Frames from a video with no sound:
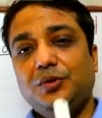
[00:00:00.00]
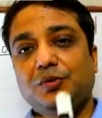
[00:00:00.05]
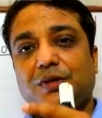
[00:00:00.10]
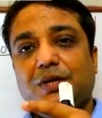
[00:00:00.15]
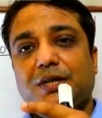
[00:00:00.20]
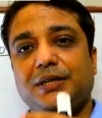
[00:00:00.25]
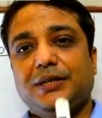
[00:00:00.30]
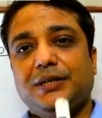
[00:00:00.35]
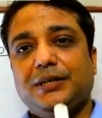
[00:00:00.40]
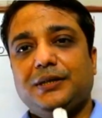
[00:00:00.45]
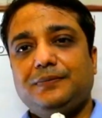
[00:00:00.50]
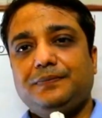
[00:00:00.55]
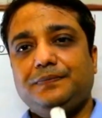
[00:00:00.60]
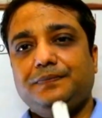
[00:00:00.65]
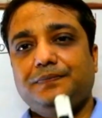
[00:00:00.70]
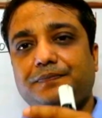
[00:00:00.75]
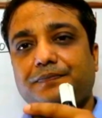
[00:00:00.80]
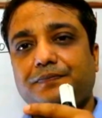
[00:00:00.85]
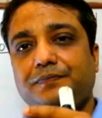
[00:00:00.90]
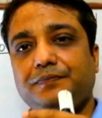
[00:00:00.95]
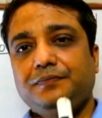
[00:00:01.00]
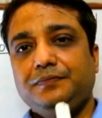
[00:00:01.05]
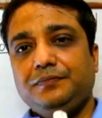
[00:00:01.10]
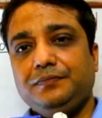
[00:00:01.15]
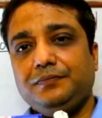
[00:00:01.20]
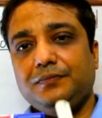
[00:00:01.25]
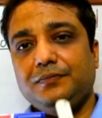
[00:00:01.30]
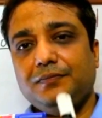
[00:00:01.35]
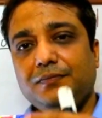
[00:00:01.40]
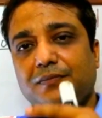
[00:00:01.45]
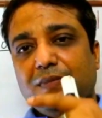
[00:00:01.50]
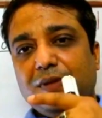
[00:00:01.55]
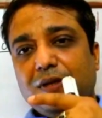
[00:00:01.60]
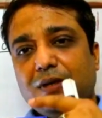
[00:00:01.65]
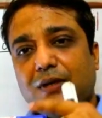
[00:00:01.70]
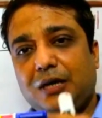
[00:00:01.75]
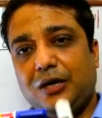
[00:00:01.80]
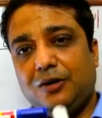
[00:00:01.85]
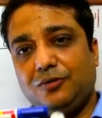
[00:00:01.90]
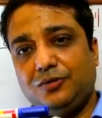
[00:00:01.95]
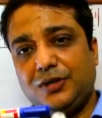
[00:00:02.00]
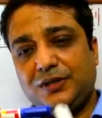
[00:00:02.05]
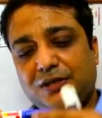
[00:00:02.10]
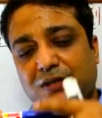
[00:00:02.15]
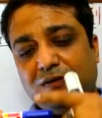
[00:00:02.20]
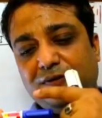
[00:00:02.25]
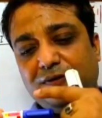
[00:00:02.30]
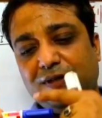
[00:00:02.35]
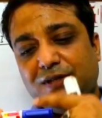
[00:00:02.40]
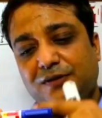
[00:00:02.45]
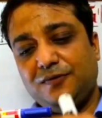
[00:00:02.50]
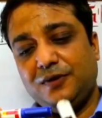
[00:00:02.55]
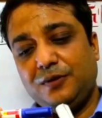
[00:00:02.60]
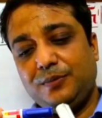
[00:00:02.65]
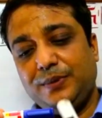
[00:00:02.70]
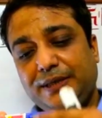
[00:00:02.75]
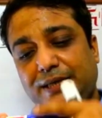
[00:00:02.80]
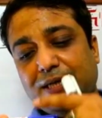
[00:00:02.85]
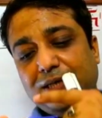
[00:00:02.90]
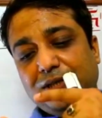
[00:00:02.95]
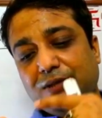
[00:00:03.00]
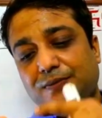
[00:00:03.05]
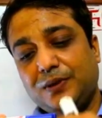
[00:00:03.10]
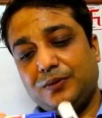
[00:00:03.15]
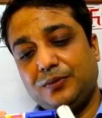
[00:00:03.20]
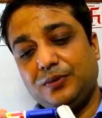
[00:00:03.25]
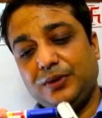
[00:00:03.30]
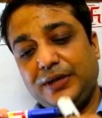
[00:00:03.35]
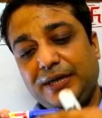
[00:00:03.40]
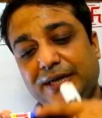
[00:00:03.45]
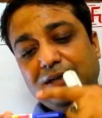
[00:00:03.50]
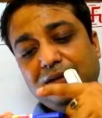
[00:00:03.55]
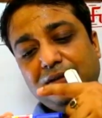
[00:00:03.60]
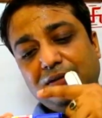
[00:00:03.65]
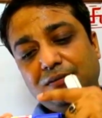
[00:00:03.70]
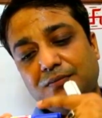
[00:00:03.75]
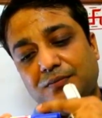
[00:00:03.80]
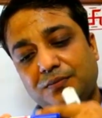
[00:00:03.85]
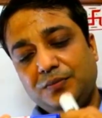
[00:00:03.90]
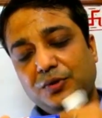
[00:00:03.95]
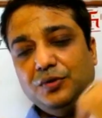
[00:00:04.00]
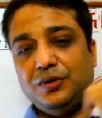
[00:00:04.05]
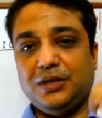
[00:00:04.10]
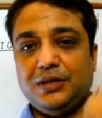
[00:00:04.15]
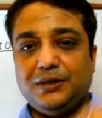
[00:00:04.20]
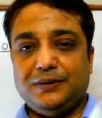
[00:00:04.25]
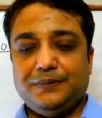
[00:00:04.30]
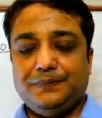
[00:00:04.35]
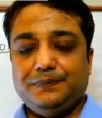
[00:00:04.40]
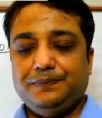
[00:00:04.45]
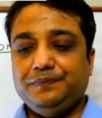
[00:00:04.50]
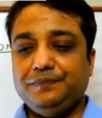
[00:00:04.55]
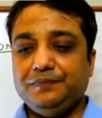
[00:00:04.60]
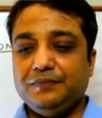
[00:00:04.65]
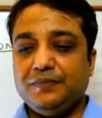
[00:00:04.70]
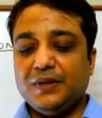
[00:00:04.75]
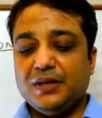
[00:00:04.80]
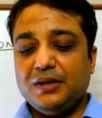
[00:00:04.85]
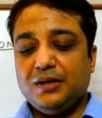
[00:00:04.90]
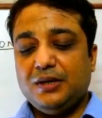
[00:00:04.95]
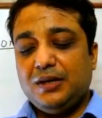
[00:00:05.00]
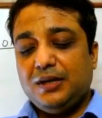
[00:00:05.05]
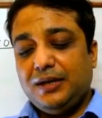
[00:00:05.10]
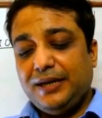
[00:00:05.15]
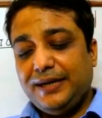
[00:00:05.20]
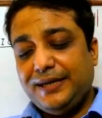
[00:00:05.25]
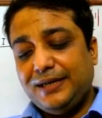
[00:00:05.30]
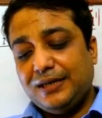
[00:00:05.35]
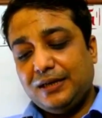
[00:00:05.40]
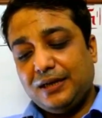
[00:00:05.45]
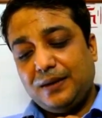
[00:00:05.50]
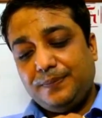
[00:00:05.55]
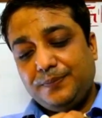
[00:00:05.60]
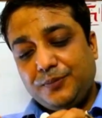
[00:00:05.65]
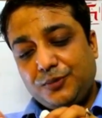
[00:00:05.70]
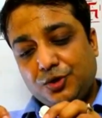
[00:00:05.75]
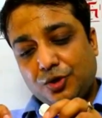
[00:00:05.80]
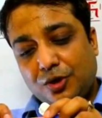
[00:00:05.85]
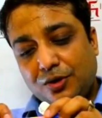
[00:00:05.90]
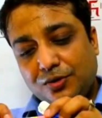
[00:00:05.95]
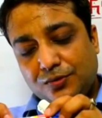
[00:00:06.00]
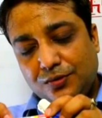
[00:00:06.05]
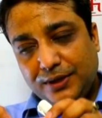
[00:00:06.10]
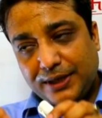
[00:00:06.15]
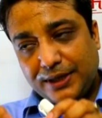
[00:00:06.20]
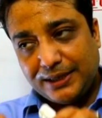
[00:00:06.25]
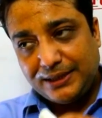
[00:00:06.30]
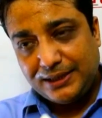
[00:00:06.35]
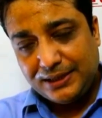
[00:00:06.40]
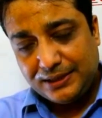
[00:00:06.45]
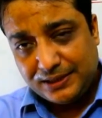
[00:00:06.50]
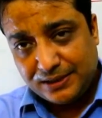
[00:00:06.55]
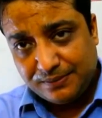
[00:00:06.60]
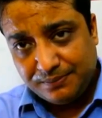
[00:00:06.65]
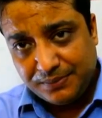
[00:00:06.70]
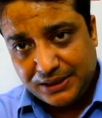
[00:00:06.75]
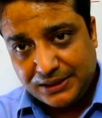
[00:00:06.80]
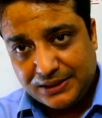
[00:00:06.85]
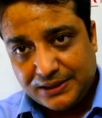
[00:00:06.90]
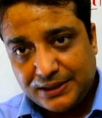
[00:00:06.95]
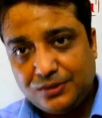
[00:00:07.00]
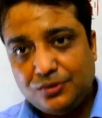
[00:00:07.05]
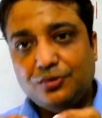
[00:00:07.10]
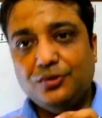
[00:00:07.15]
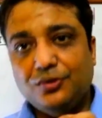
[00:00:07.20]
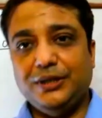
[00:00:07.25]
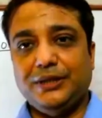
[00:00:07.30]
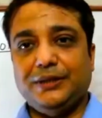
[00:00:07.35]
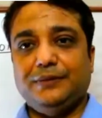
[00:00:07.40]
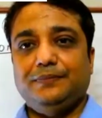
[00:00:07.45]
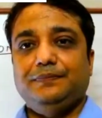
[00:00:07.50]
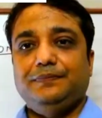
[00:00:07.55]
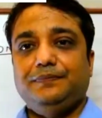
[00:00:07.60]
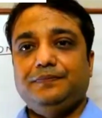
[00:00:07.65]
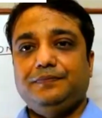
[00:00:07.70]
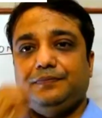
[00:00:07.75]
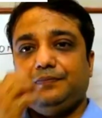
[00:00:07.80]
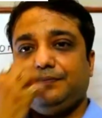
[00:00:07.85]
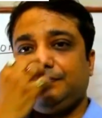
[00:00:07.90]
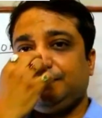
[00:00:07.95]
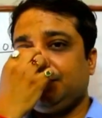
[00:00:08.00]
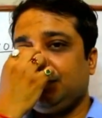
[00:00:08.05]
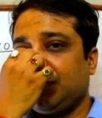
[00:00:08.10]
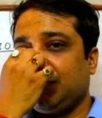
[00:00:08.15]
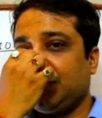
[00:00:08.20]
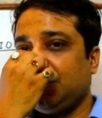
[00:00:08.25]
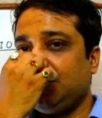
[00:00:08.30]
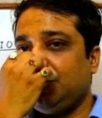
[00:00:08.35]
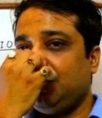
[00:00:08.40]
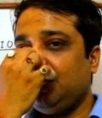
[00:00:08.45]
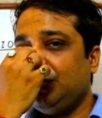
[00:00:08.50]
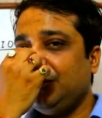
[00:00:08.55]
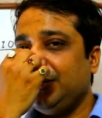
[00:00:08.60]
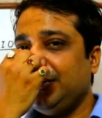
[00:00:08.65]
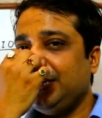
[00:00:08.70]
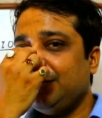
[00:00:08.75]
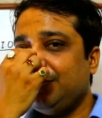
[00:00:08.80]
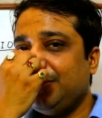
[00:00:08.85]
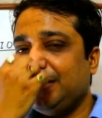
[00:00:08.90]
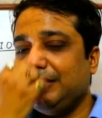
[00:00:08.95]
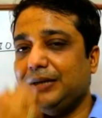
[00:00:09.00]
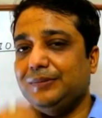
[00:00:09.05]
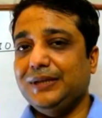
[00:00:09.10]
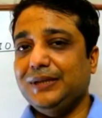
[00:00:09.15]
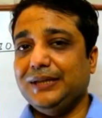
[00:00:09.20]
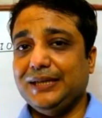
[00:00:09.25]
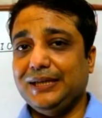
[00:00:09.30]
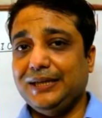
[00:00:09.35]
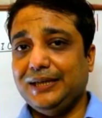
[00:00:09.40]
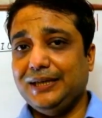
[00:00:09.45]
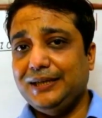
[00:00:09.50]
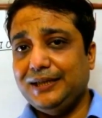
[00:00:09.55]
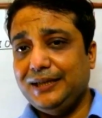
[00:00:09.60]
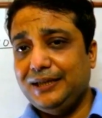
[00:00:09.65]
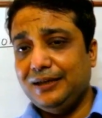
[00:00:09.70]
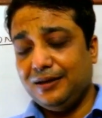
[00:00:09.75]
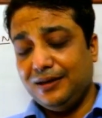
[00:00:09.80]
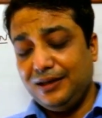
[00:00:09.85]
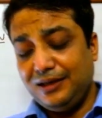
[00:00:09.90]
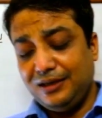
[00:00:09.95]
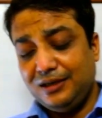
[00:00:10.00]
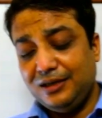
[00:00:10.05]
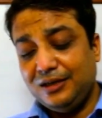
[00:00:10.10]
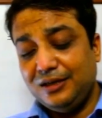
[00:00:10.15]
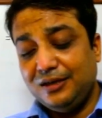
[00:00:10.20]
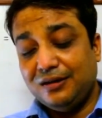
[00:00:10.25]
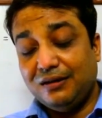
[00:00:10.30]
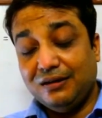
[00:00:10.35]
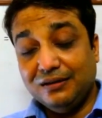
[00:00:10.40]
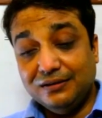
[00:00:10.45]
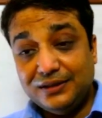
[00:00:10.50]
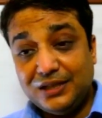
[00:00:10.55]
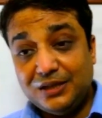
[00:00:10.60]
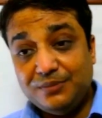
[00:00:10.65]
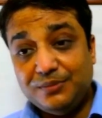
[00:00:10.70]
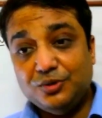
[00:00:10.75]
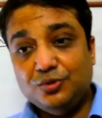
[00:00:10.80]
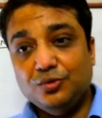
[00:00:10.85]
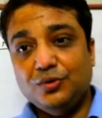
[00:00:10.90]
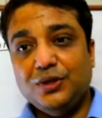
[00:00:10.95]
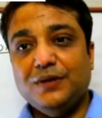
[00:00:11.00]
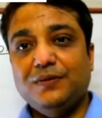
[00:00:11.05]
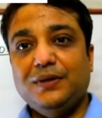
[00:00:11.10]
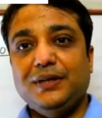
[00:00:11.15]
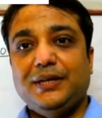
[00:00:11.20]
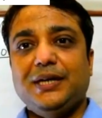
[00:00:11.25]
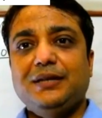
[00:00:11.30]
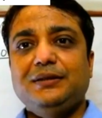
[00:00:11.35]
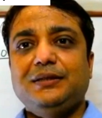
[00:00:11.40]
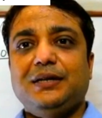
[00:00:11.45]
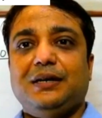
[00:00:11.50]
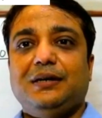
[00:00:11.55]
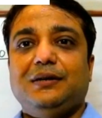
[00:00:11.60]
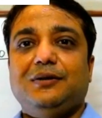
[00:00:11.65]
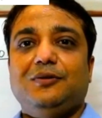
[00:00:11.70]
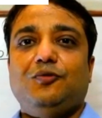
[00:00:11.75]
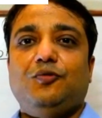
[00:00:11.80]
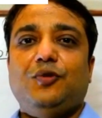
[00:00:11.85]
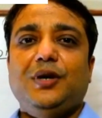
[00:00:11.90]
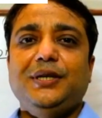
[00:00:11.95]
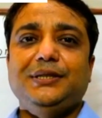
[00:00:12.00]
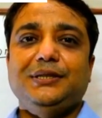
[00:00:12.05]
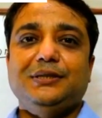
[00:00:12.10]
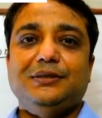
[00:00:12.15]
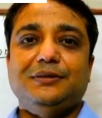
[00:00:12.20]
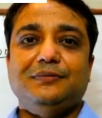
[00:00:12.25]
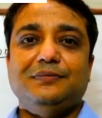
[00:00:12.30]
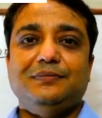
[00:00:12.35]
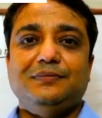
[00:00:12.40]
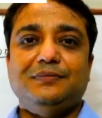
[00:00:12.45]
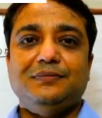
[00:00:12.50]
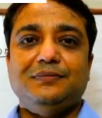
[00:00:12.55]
ब्लू कलर का आउटर सरफेस विल बी कैच इन ब्लू कलर लेकिन आप चौक को क्या कीजिए बीच से तोड़िए तोड़ने के बाद आप देखेंगे कि अरे अंदर में तो केवल क्या था व्हाइट